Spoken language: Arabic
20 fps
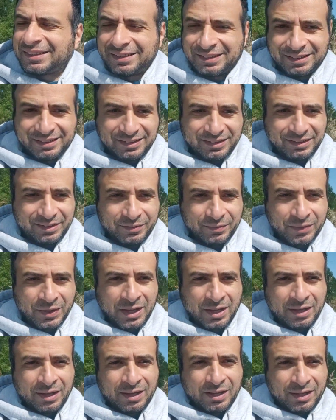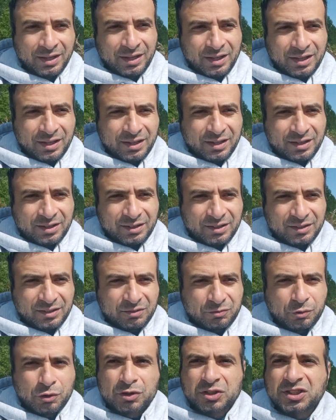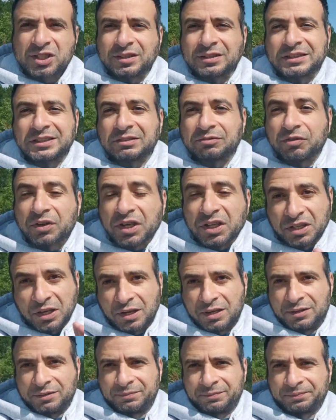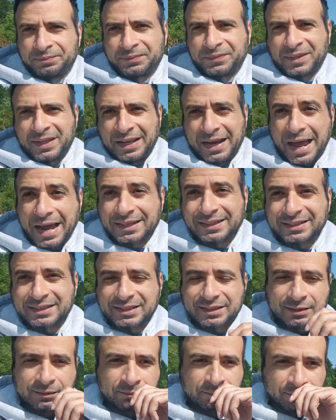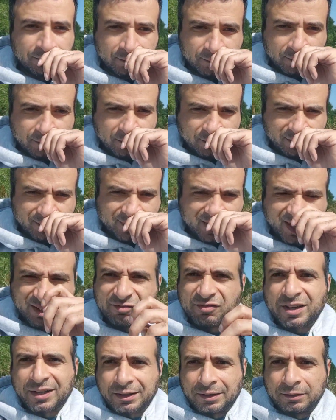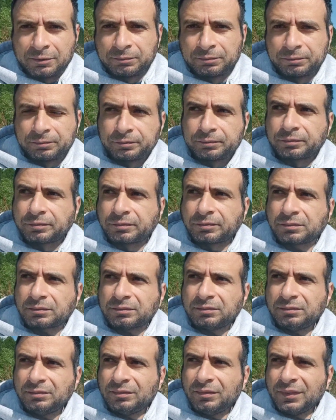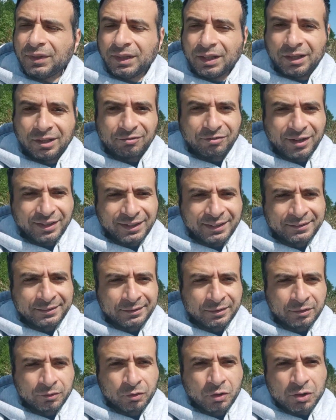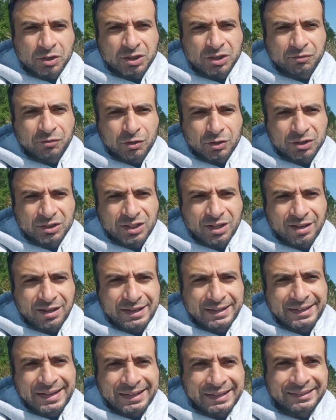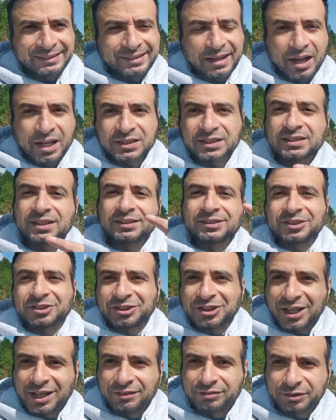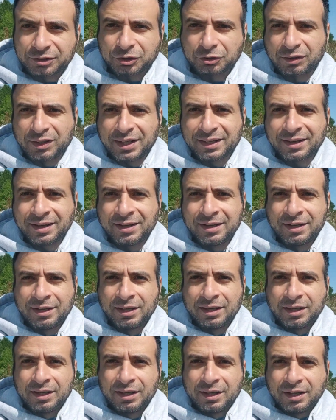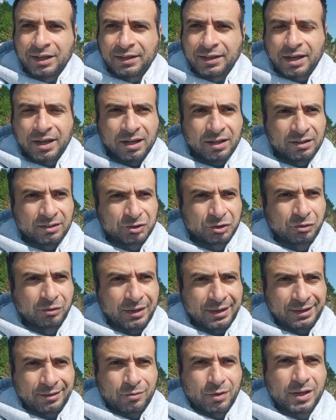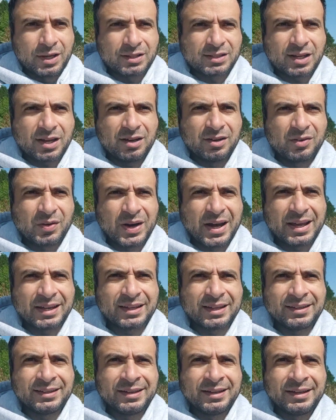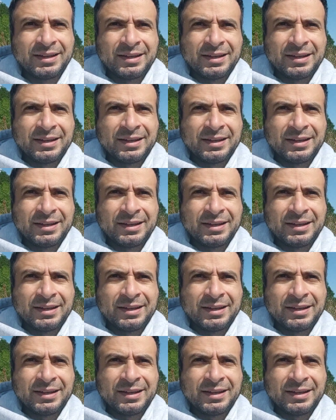آه، فرصه نصفيه العكس ايه الفرق الفرق ان نص فرصه انك انت اصلا تشتغل في الشغلانه انها شغلانه كويسه ولكن